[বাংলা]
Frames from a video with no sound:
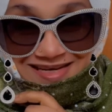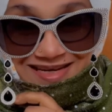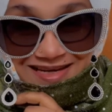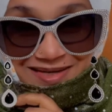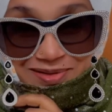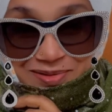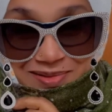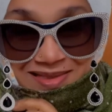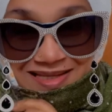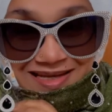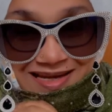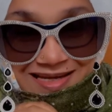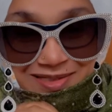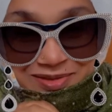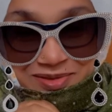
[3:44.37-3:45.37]
লাগে করতে
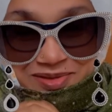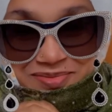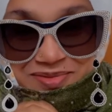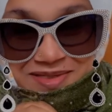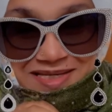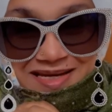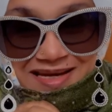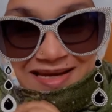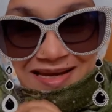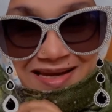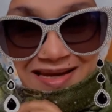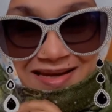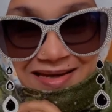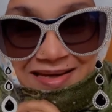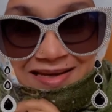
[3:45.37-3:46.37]
এই জন্যই মজা লাগে
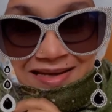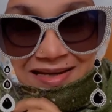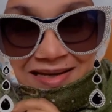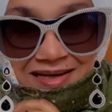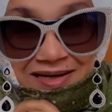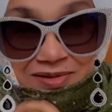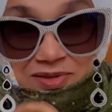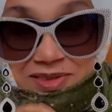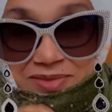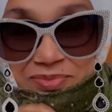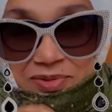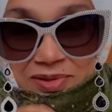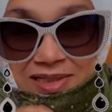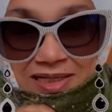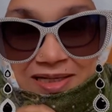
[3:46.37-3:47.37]
কারণ যে
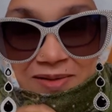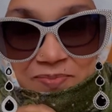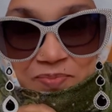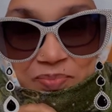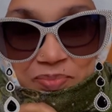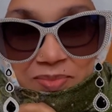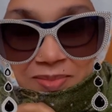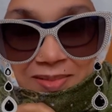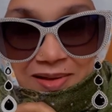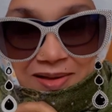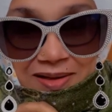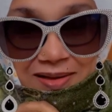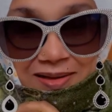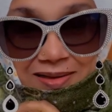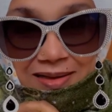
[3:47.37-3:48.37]
বললাম
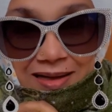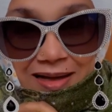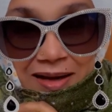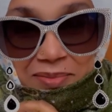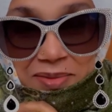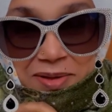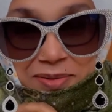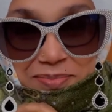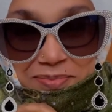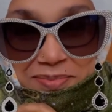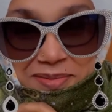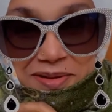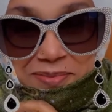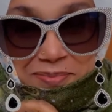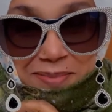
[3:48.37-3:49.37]
আমি
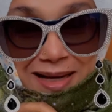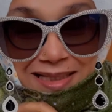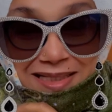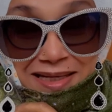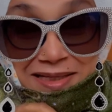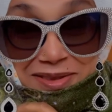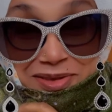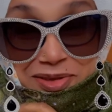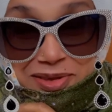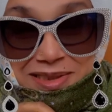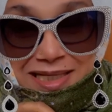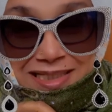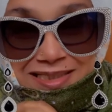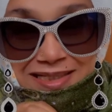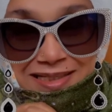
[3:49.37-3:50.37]
মাথাই
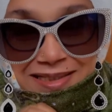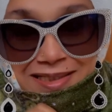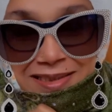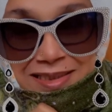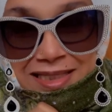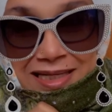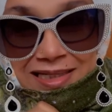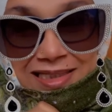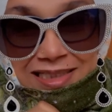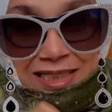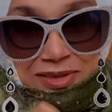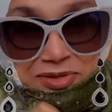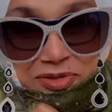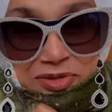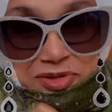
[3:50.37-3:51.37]
সহজে আশ্রাতে চাই না
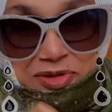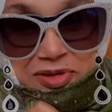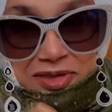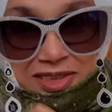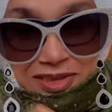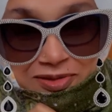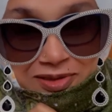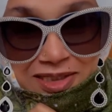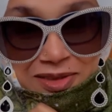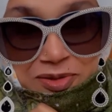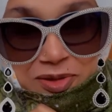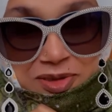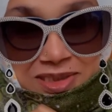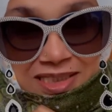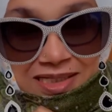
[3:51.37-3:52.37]
সাজুগুজু করাটা অনেক
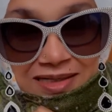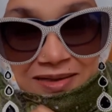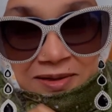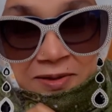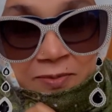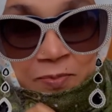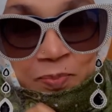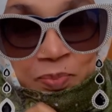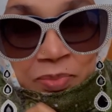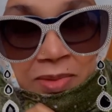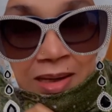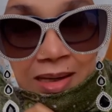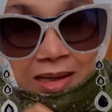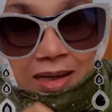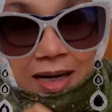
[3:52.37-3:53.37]
কষ্টের
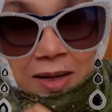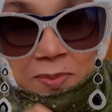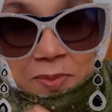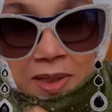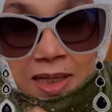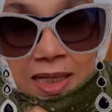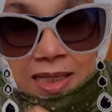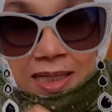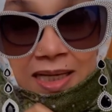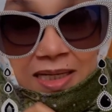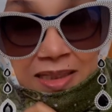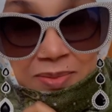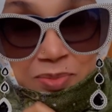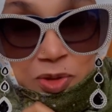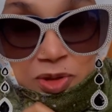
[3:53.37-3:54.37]
আমরা
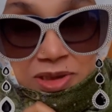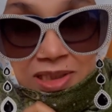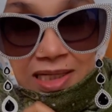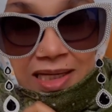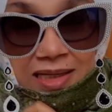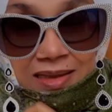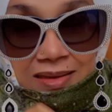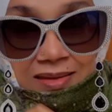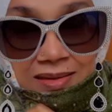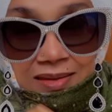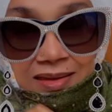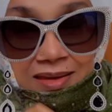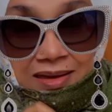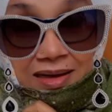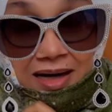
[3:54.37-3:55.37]
এখানে বসলেই
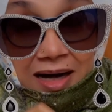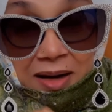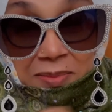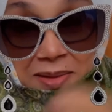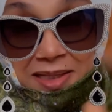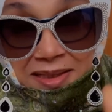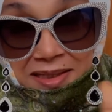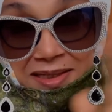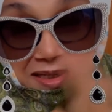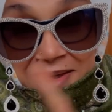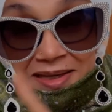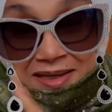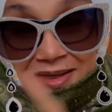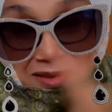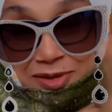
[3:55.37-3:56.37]

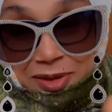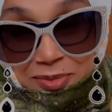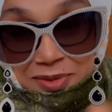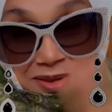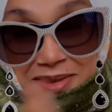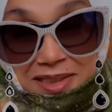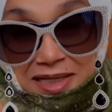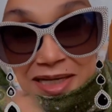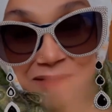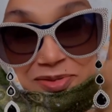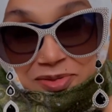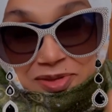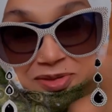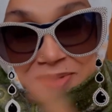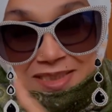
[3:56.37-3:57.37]
আমাদেরকে চমৎকার
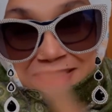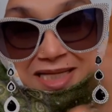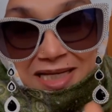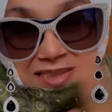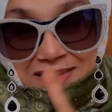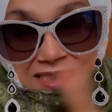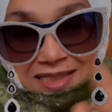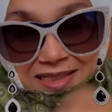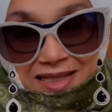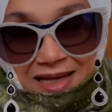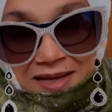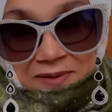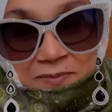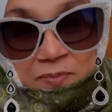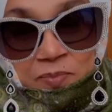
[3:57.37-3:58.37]
করে ওরা সাজিয়ে
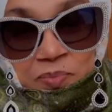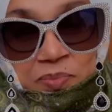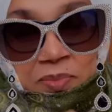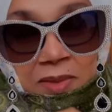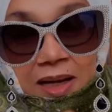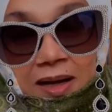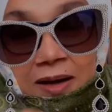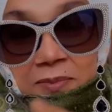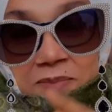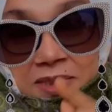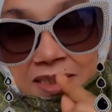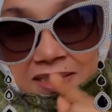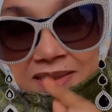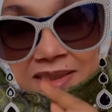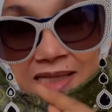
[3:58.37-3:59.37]
দেয়
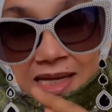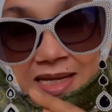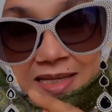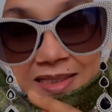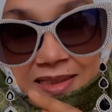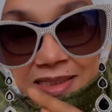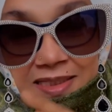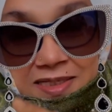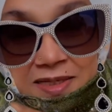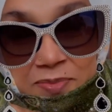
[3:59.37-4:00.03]
আমরা যেই ইয়েটা